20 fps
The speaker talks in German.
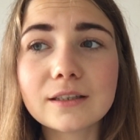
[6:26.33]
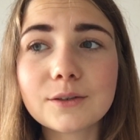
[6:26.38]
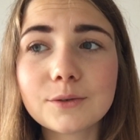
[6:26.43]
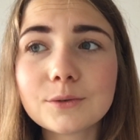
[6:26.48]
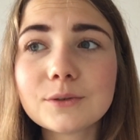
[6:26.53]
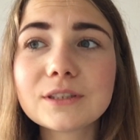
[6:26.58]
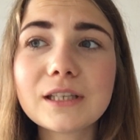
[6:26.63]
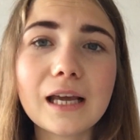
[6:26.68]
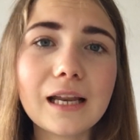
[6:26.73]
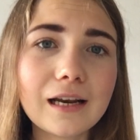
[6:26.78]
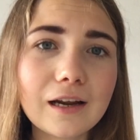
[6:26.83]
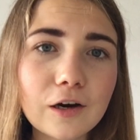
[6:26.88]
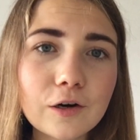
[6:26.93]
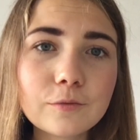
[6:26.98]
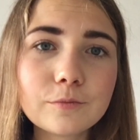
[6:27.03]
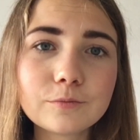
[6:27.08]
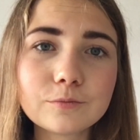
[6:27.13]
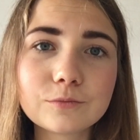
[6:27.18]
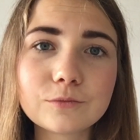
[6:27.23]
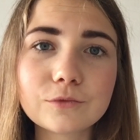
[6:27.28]
ruhig
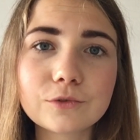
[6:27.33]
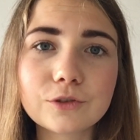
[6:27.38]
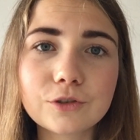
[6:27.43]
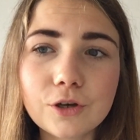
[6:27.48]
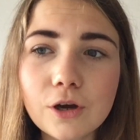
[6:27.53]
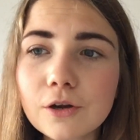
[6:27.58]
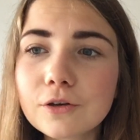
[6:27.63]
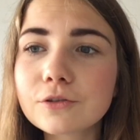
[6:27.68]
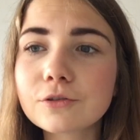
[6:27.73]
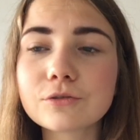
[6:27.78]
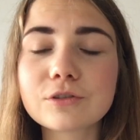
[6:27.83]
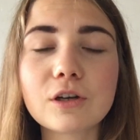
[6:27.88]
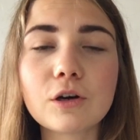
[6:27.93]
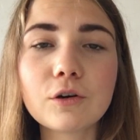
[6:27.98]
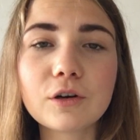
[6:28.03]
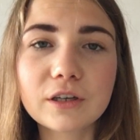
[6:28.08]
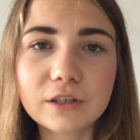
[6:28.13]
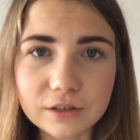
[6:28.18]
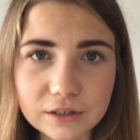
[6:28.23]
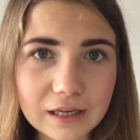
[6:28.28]
erlauben könnt und
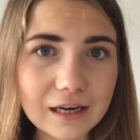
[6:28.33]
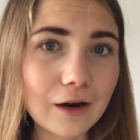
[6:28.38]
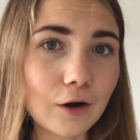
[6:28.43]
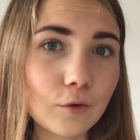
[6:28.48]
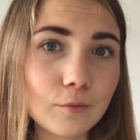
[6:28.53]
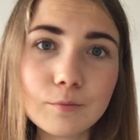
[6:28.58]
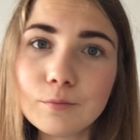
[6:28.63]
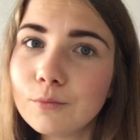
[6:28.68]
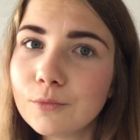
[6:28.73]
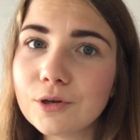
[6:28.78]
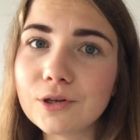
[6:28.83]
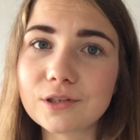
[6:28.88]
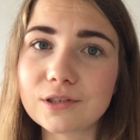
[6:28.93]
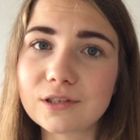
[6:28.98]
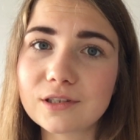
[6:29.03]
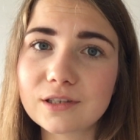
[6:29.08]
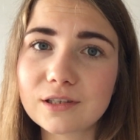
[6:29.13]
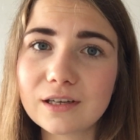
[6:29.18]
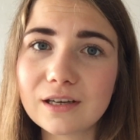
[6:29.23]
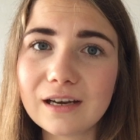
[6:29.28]
auch erlauben
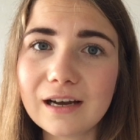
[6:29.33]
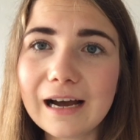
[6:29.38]
müsst.